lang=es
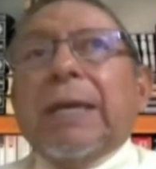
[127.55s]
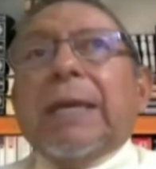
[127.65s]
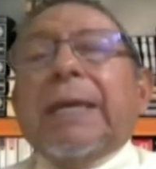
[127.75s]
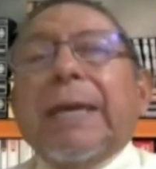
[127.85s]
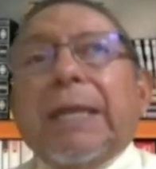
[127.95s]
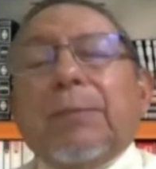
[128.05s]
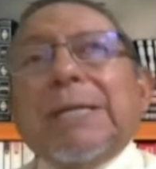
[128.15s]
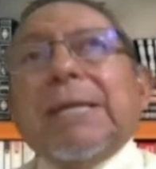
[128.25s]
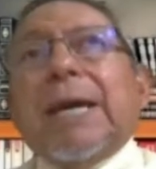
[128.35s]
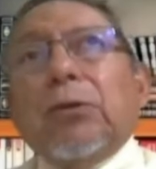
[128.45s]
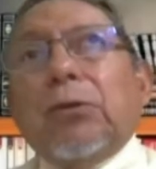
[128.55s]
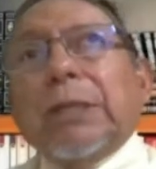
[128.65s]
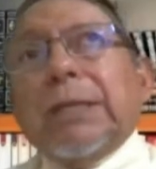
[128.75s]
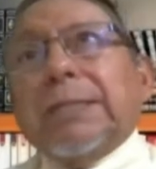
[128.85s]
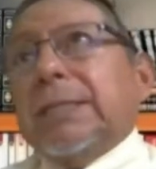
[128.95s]
Y además hay,
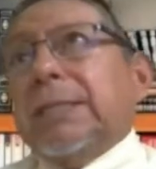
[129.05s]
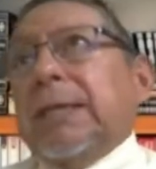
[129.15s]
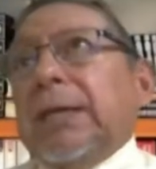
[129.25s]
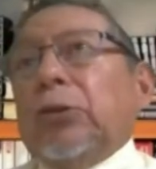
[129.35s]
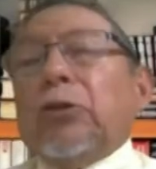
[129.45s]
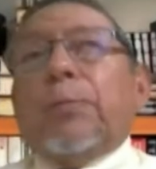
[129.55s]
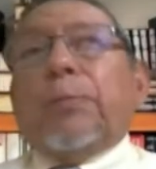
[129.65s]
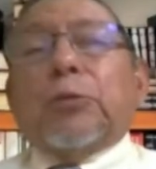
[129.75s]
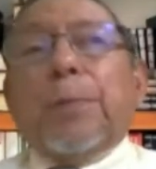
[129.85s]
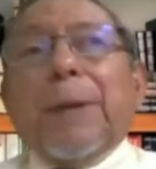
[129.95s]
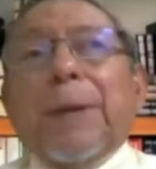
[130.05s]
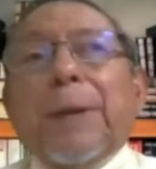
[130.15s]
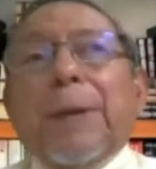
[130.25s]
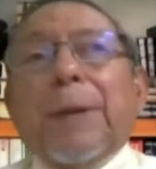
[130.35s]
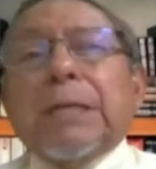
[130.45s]
otras, eh, hay otros
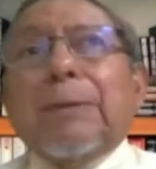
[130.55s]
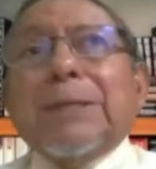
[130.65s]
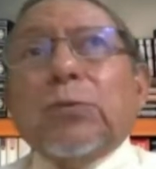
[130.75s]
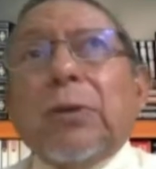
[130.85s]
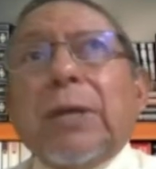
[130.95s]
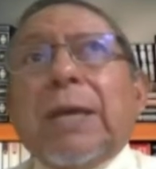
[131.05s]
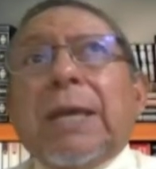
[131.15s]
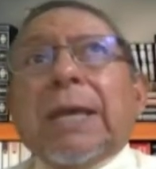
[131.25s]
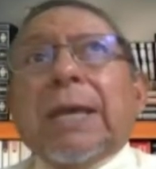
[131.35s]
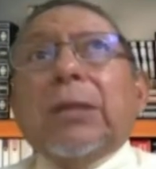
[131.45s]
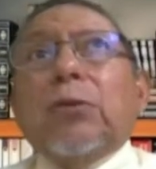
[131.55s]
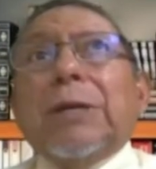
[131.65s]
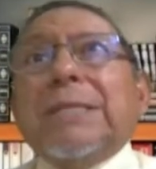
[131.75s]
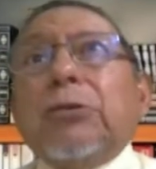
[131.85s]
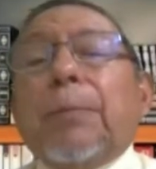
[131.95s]
prospectos en la selva sur que no
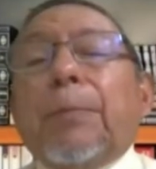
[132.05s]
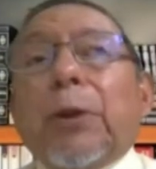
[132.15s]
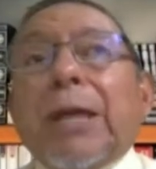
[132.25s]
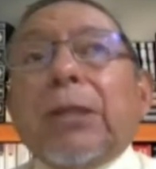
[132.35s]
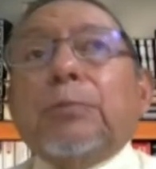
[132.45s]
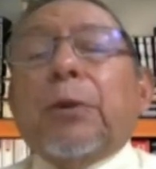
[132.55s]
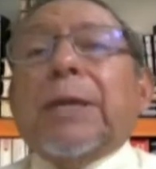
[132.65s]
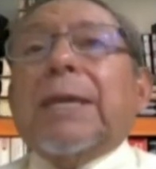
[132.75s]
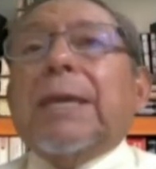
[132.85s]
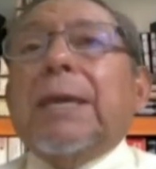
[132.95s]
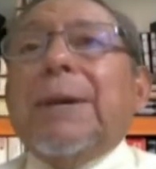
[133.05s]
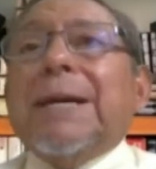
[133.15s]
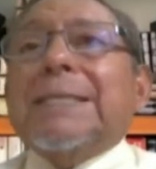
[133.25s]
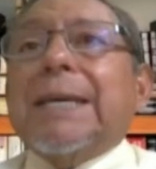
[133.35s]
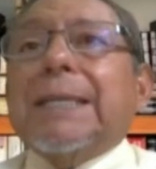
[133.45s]
han sido explorados porque ¿quién va a
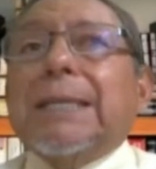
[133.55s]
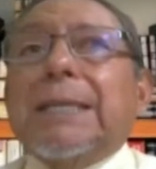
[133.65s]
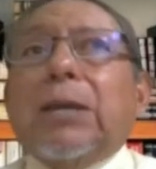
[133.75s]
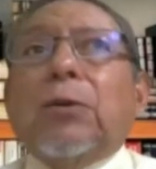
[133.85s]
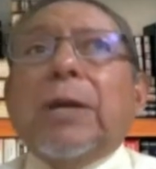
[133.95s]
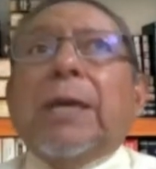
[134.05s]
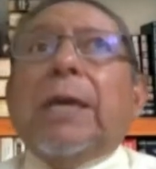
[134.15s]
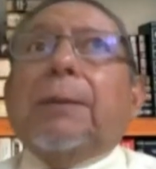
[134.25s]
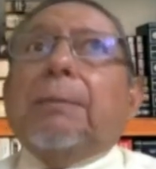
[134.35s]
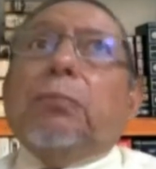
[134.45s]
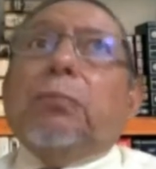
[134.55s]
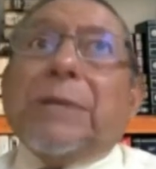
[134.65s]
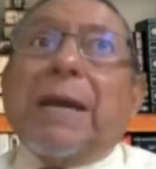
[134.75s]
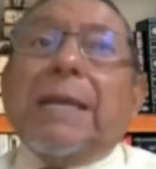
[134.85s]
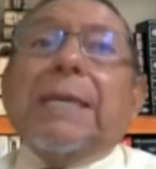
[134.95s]
gastar dinero en
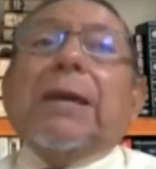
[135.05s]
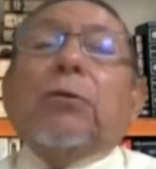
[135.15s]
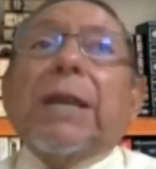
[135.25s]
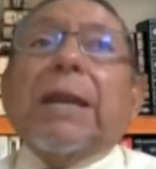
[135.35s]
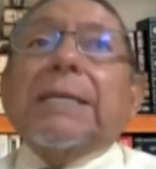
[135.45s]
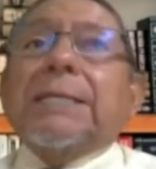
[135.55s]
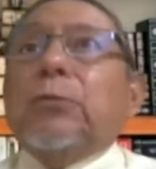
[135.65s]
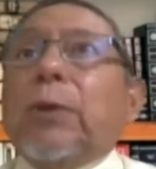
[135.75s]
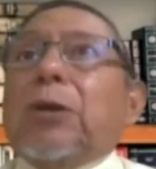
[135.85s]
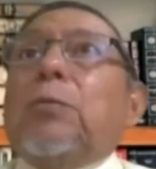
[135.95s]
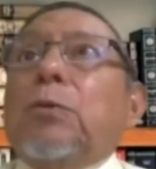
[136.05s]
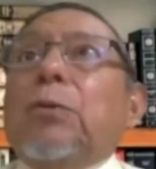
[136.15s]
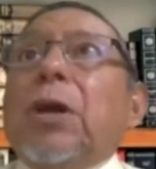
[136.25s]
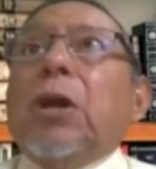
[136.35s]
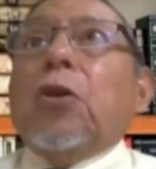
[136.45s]
buscar y encontrar gas si no hay
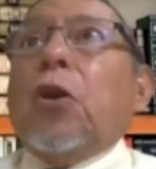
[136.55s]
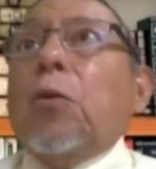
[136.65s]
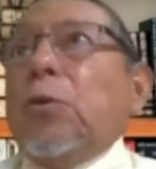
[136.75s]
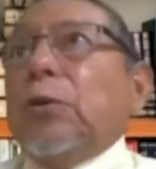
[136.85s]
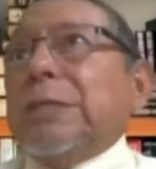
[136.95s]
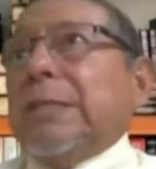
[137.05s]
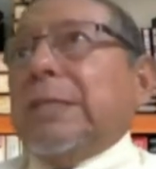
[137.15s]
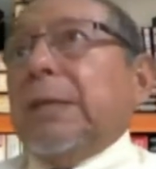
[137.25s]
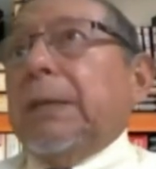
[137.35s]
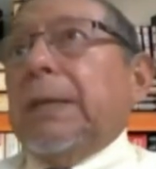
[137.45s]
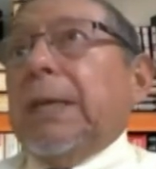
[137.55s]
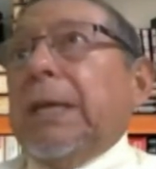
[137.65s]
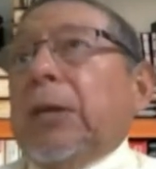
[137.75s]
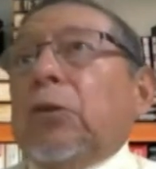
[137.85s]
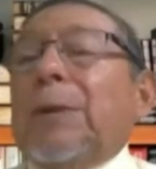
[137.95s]
cómo cómo este,
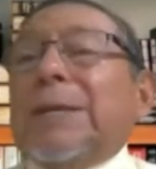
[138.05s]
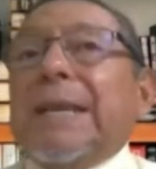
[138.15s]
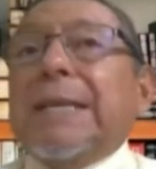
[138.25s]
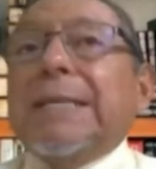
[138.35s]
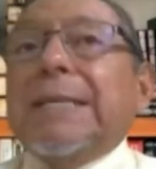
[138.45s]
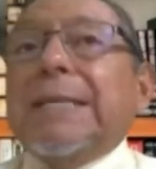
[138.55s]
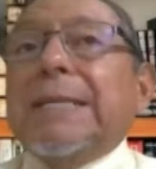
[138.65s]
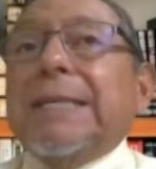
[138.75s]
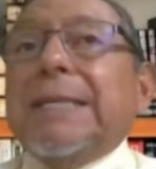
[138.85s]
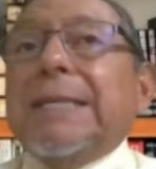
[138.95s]
comercializarlo, ¿no?